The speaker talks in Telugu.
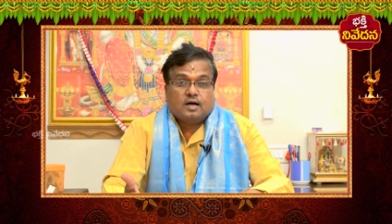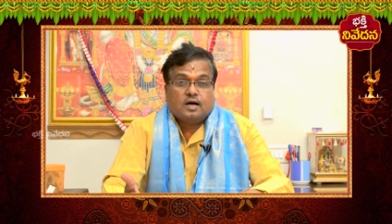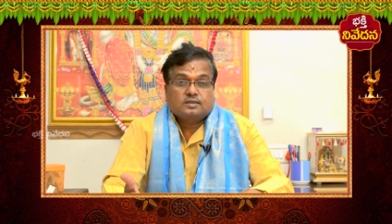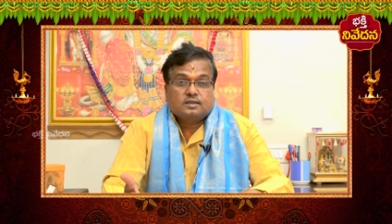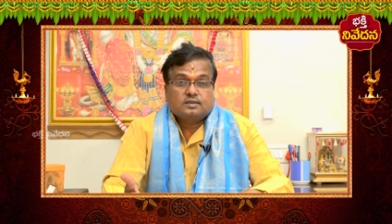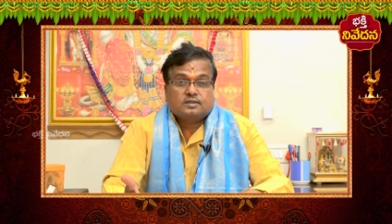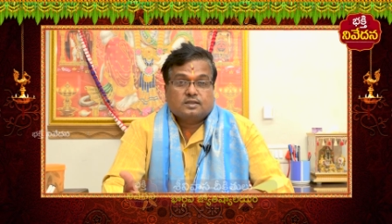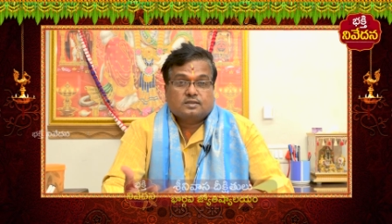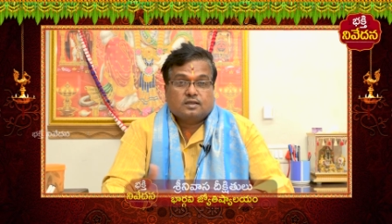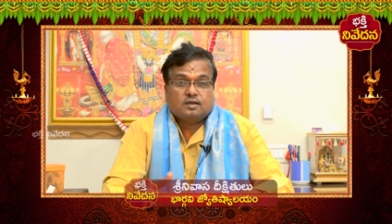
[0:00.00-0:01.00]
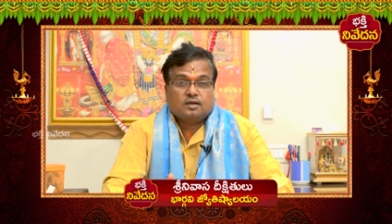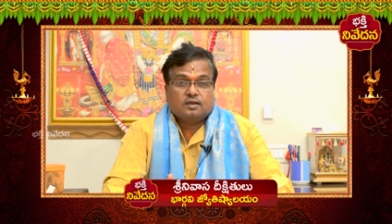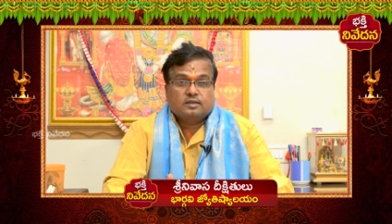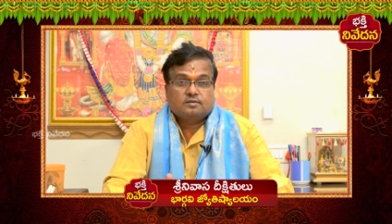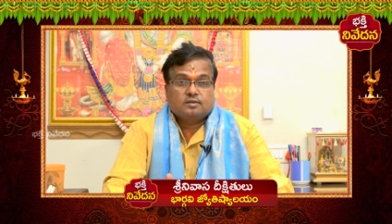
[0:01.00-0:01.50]
ఆచరతి శ్రేష్ఠ
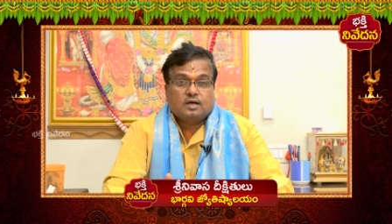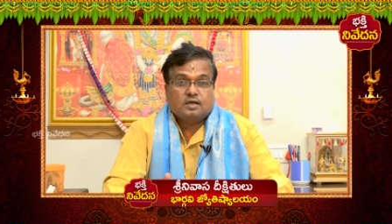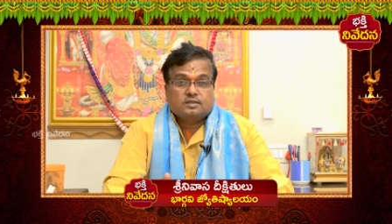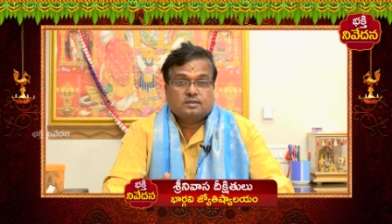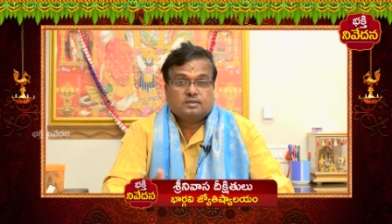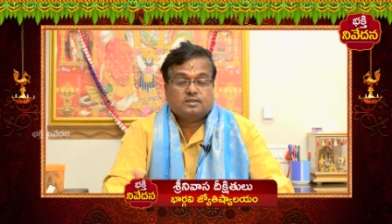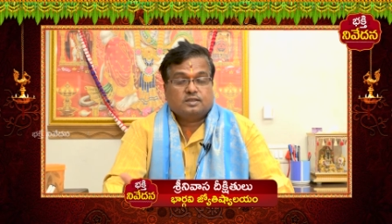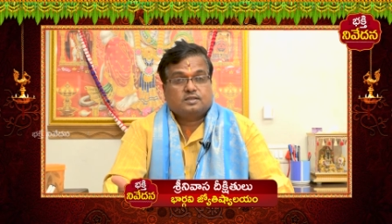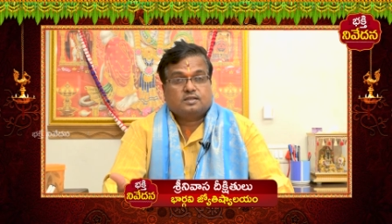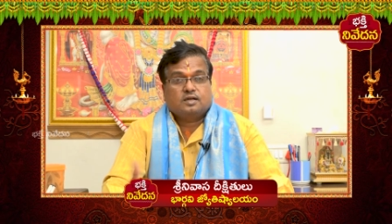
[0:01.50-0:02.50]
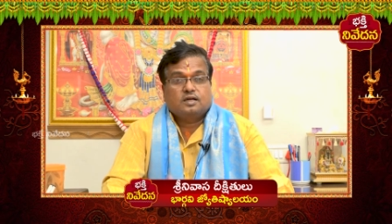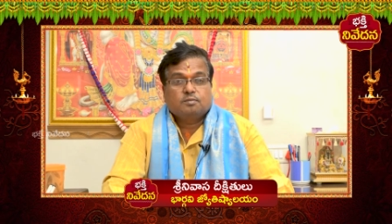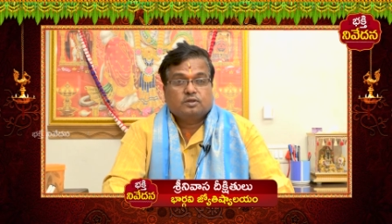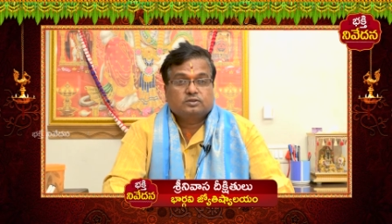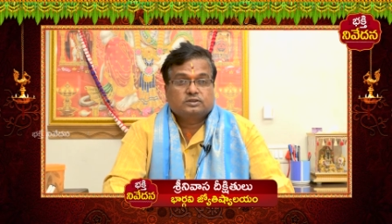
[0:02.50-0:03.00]
యద్ ఆచరతి శ్రేష్ఠ అని
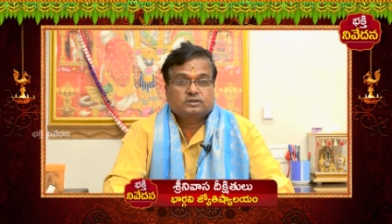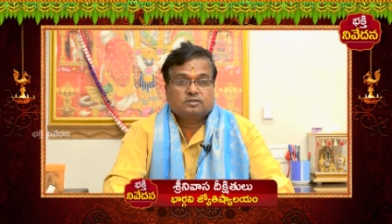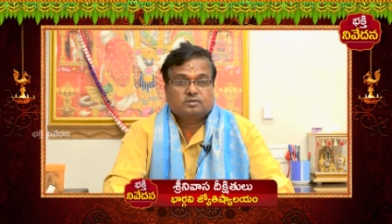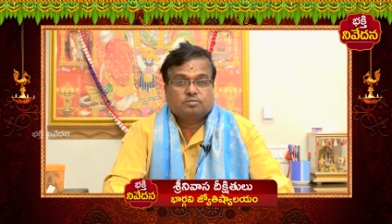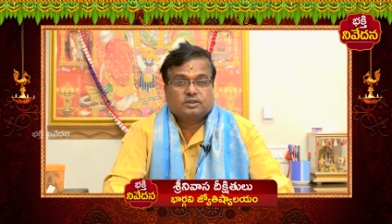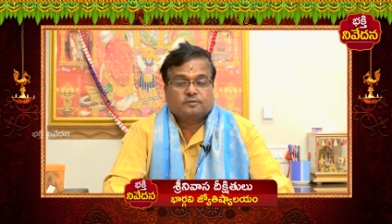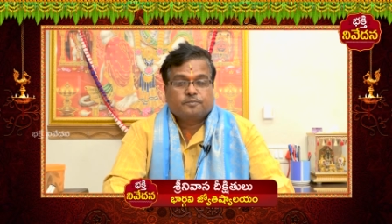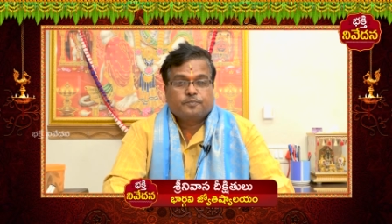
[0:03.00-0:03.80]
భగవద్గీతలో చెప్తాడు